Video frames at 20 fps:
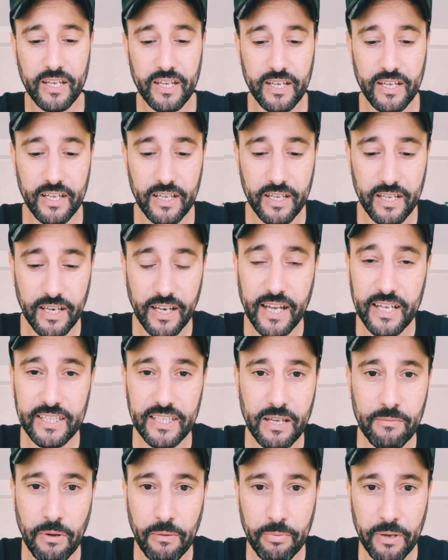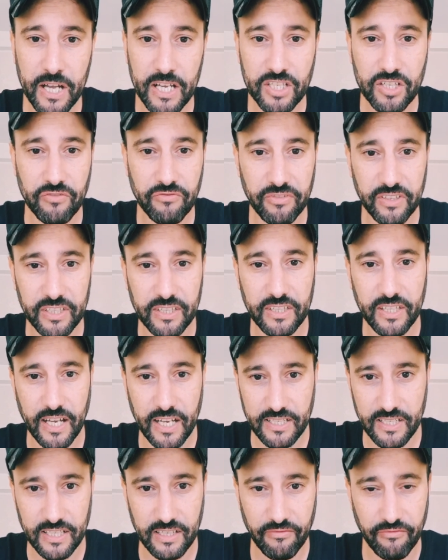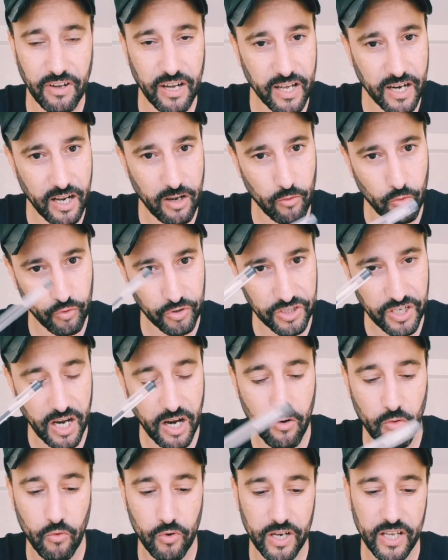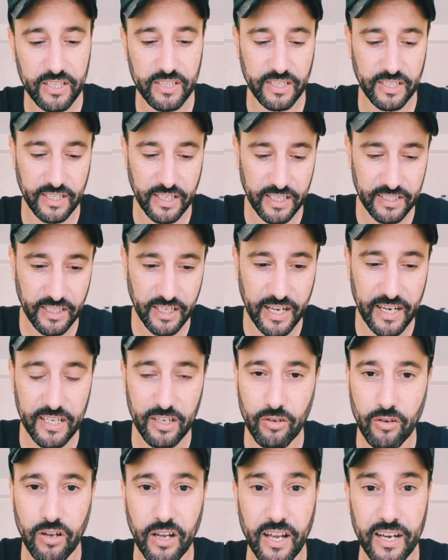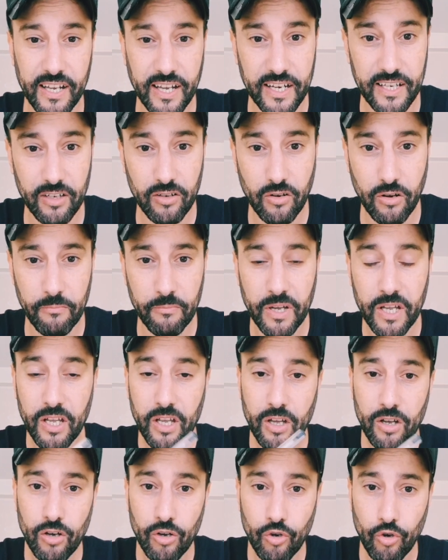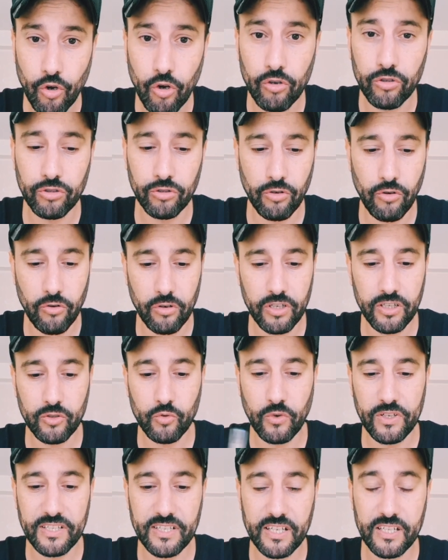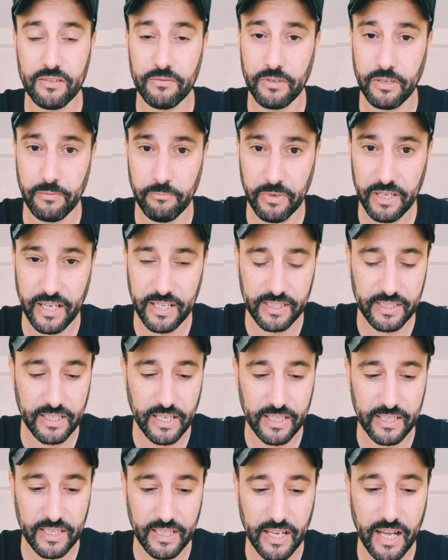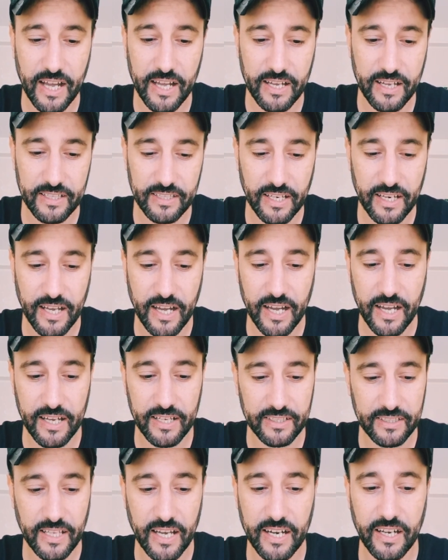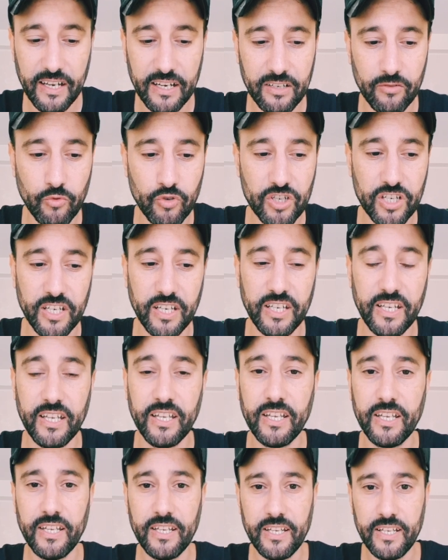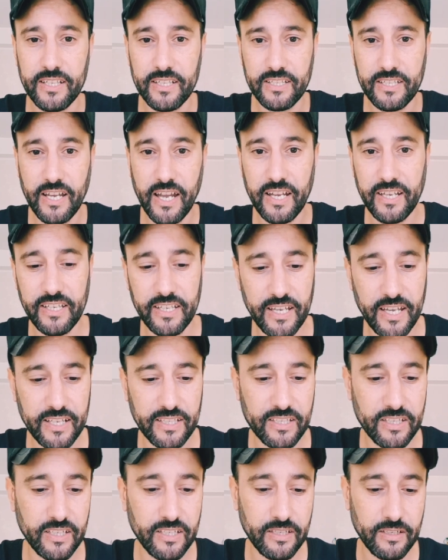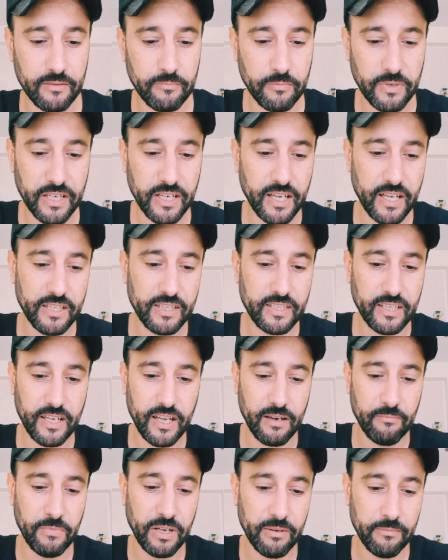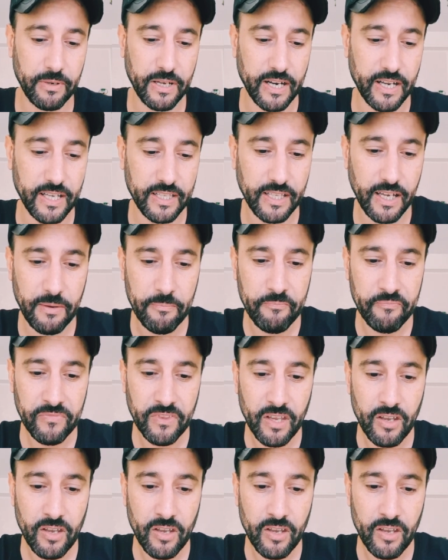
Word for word: آه، القضيه ما بقاش في يد السفاره وتحولات يعني غادي نخلي نخلي لكم الاوديو اللي توصلت به من عند هذا الاخ هذا الاخ طارق كنوجه ليه تحياتي من هذا المنبر هذا